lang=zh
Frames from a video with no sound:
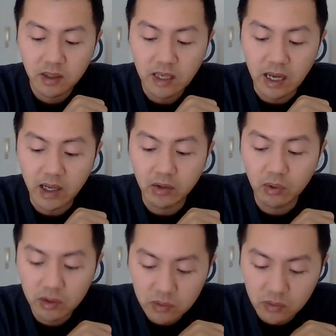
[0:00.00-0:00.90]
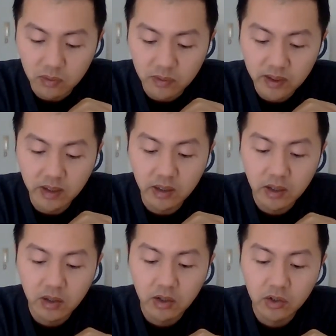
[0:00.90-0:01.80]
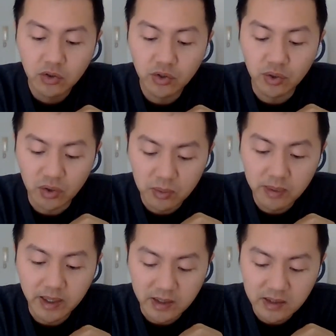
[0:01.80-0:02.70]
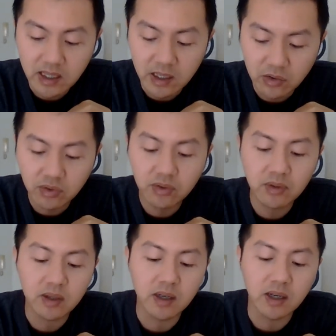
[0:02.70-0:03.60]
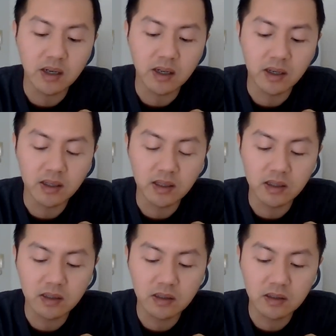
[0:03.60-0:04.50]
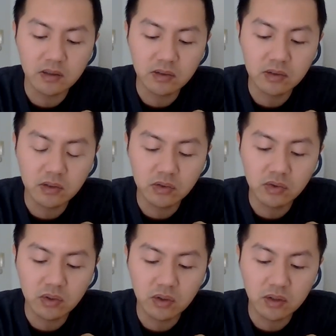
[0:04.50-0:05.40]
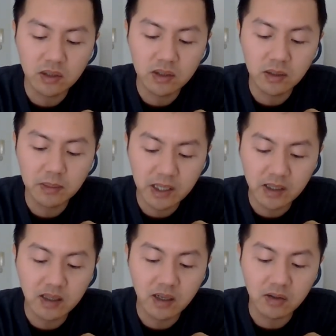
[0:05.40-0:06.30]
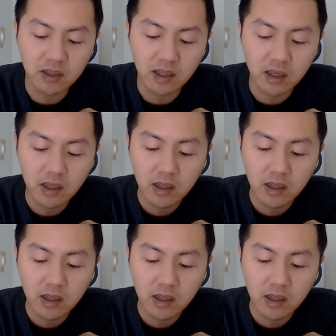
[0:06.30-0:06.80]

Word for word: 凯伦股份、曲美家居啊，也是就是做一些配套的，